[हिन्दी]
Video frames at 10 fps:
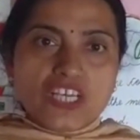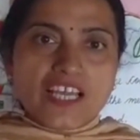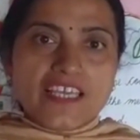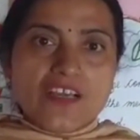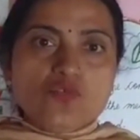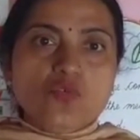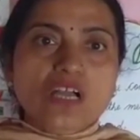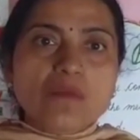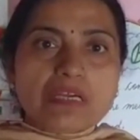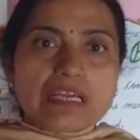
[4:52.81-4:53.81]
चलाई है उसको
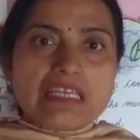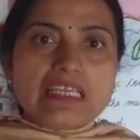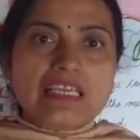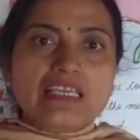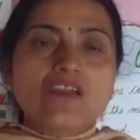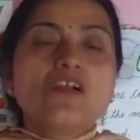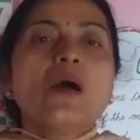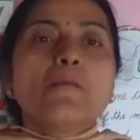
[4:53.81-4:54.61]
कम करने के लिए